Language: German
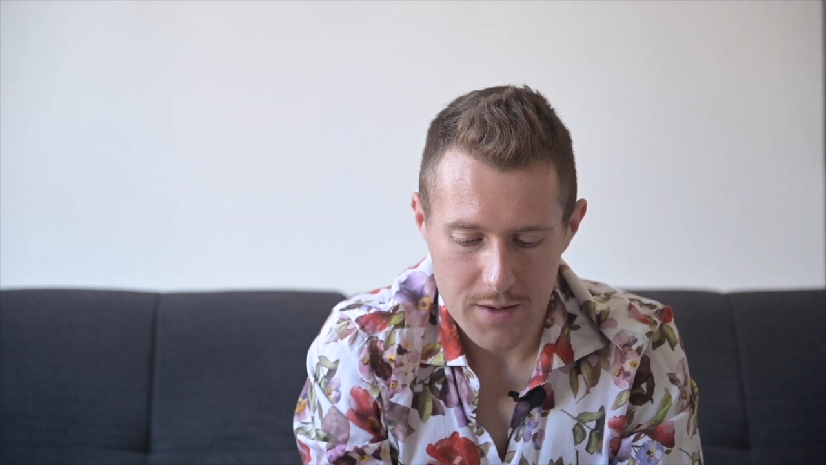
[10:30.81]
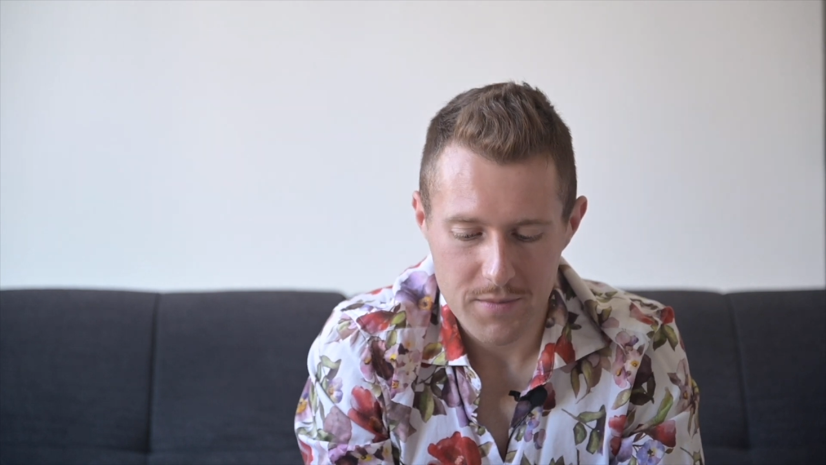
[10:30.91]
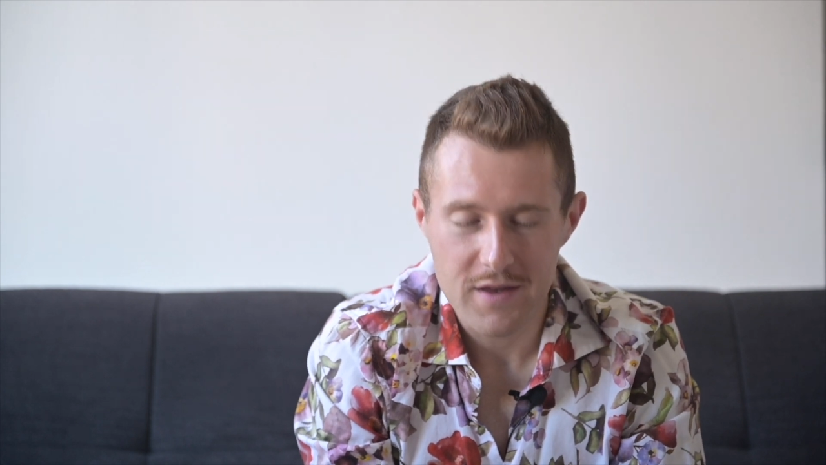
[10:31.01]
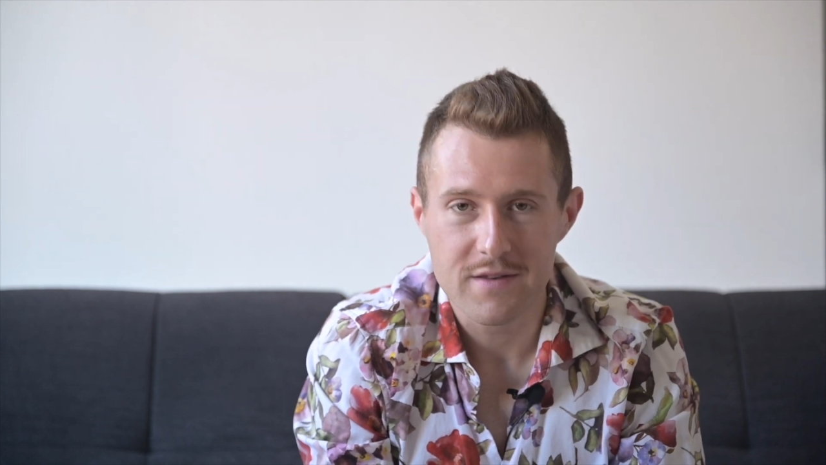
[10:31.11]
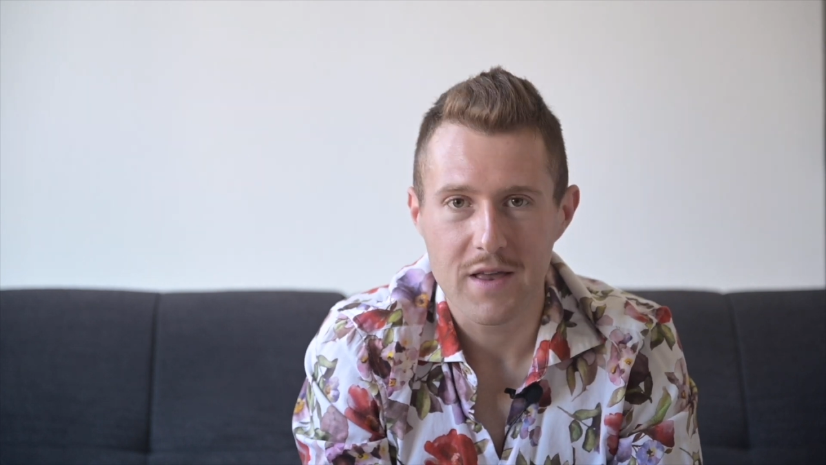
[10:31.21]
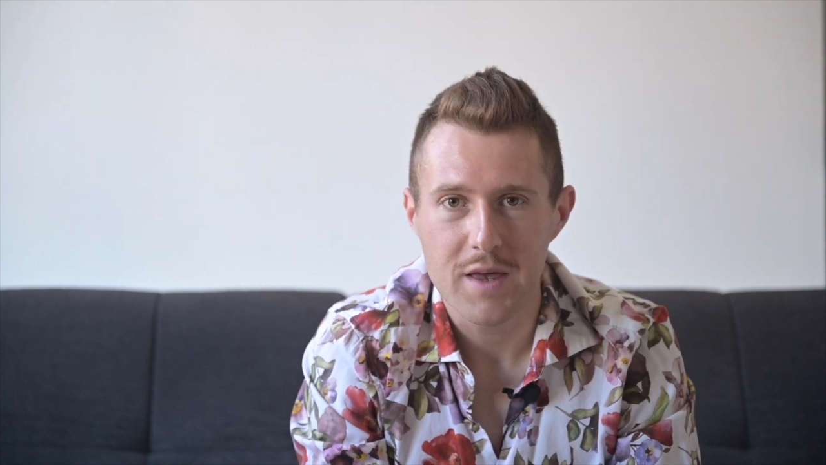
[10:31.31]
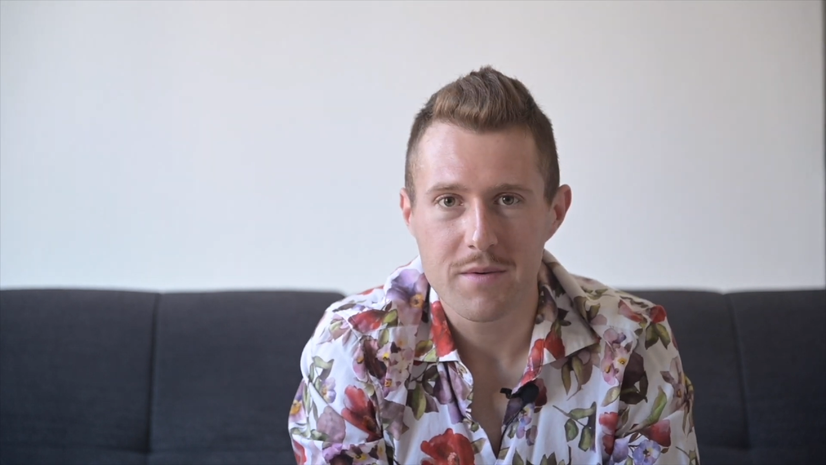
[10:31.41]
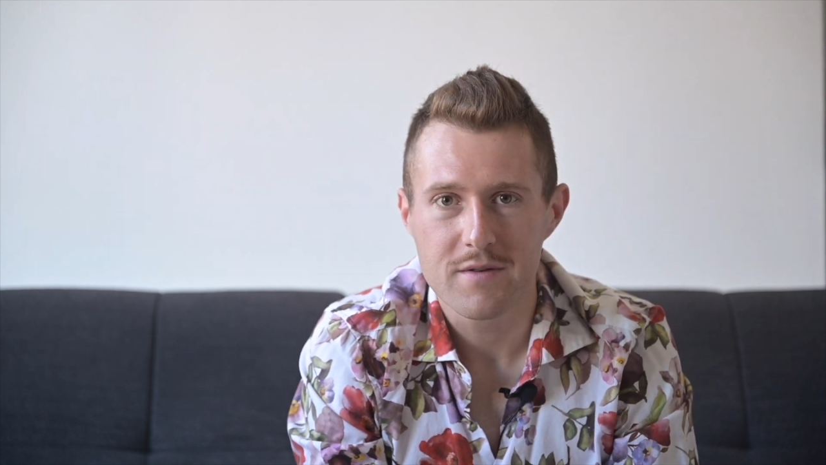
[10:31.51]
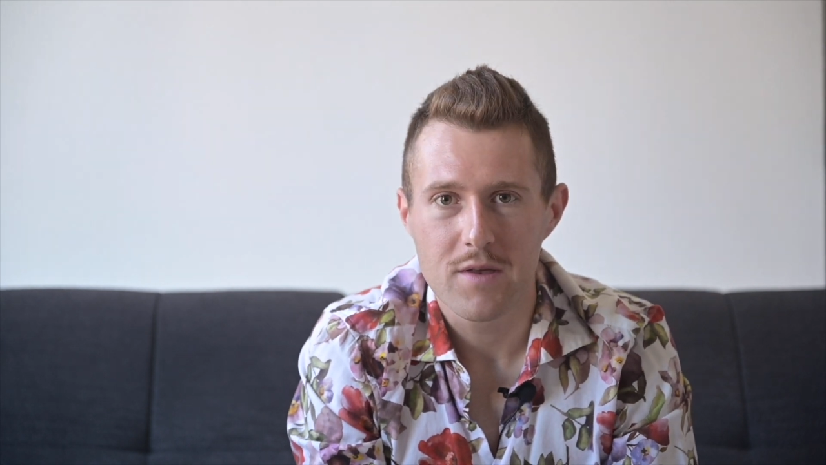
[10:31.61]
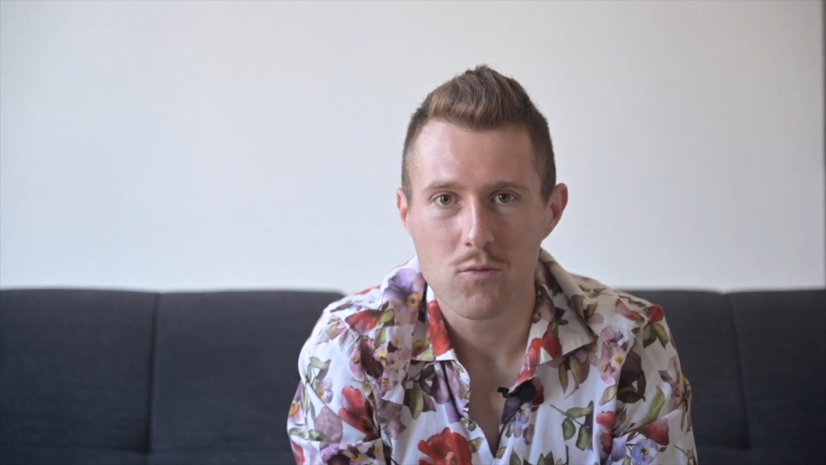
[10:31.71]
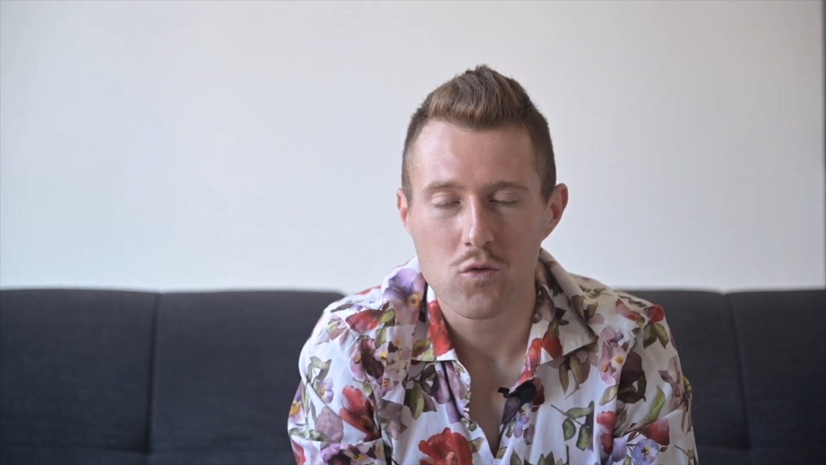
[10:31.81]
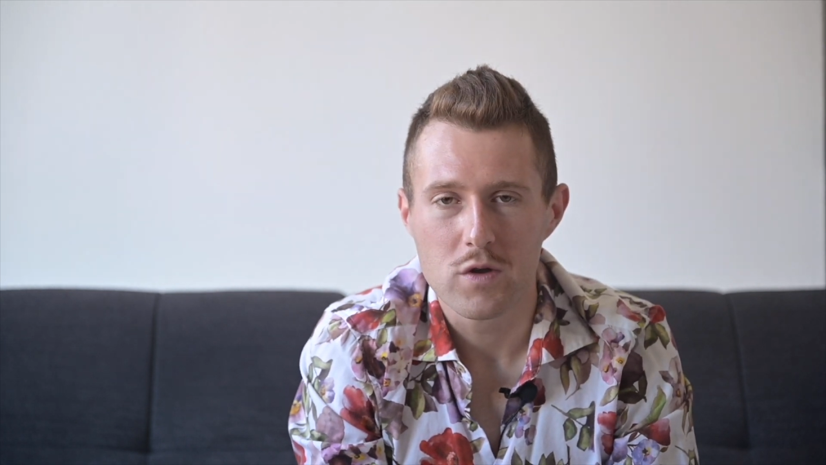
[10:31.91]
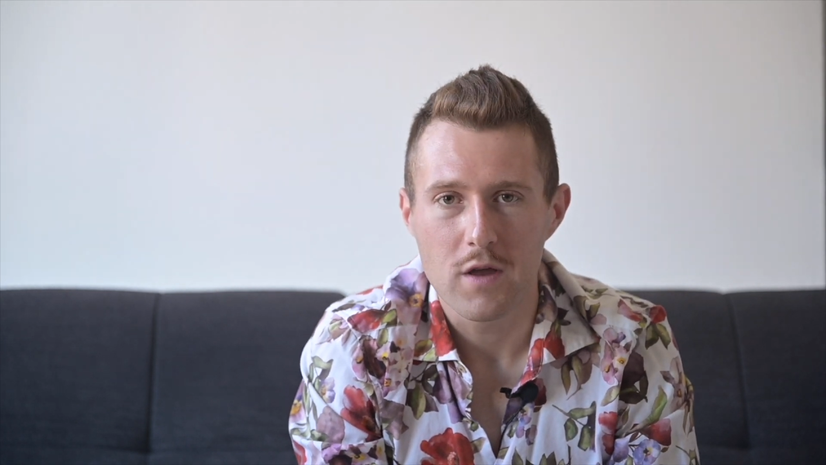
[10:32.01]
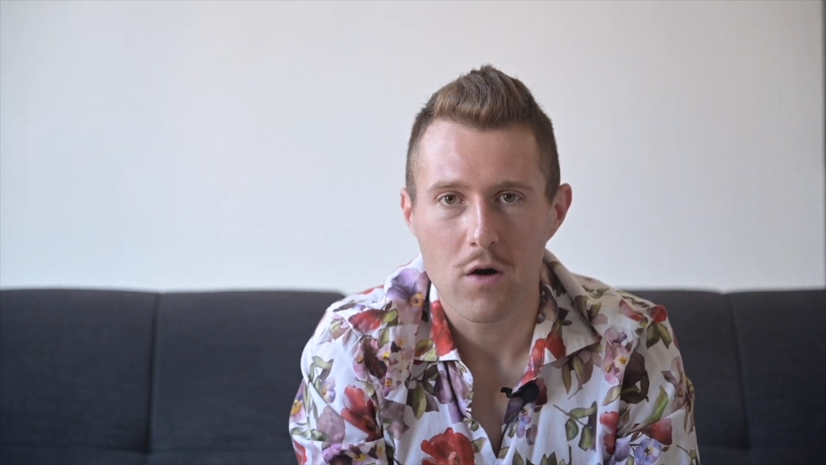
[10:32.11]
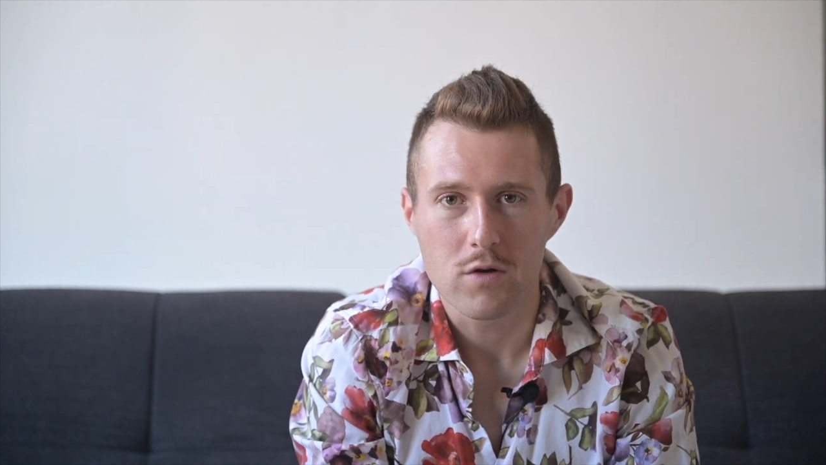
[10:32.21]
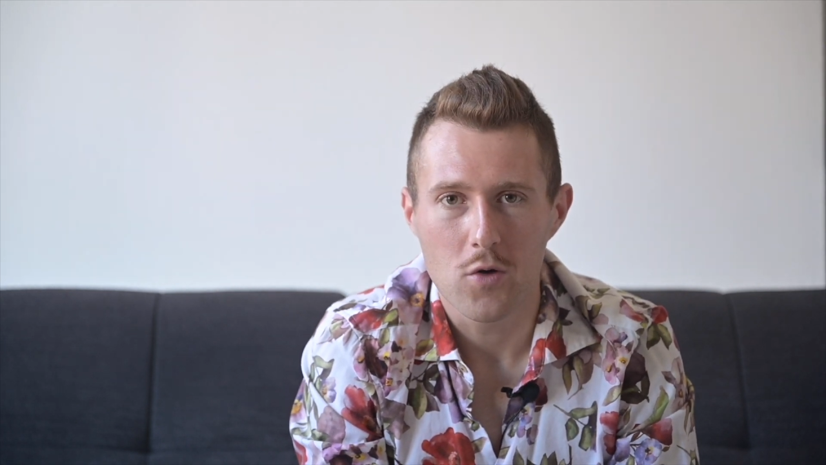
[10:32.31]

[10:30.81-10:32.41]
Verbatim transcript: hat mir extrem, extrem gut getaugt,